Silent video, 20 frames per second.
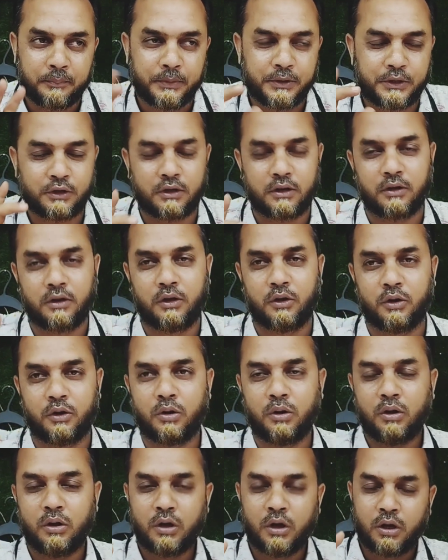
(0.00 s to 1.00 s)
বিষয়টা হলো
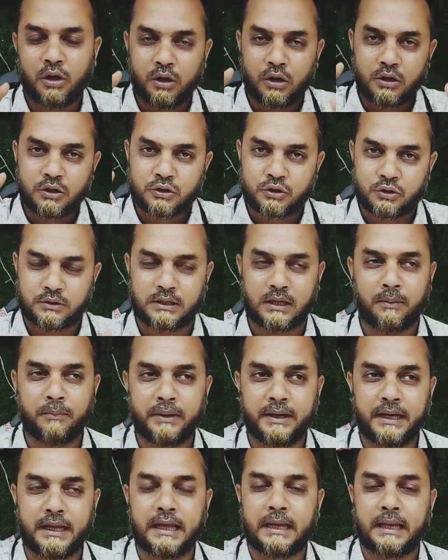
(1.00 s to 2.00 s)
সোশ্যাল
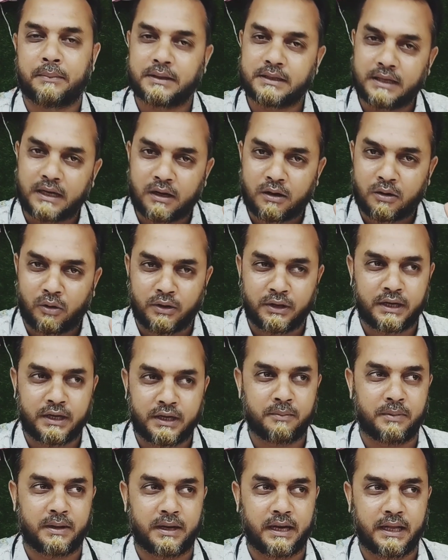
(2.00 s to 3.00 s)
মিডিয়ায় আমরা যারা
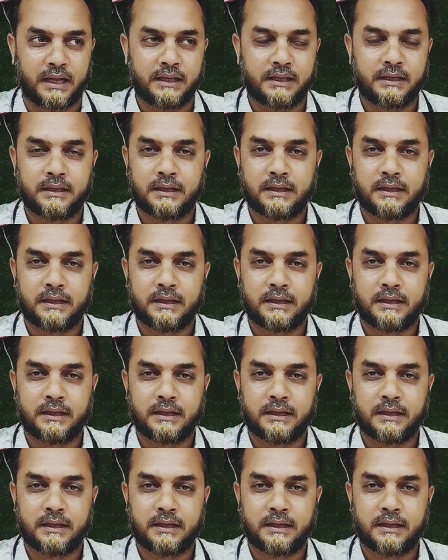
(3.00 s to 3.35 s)
কন্টেন্ট বানাই